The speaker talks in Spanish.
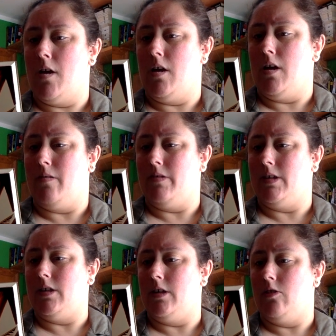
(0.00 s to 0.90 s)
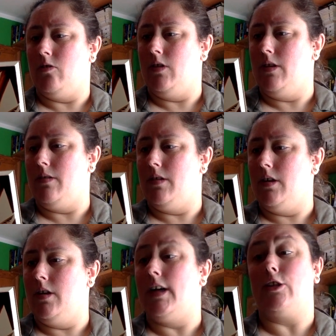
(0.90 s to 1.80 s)
a ver si lo
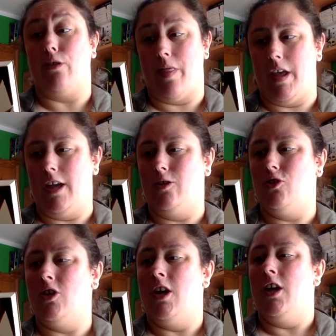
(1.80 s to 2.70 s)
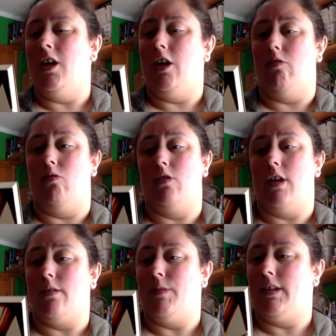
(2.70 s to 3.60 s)
dice, 14 años, y luego la
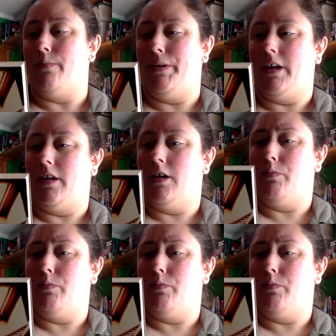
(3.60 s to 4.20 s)
hermana pequeña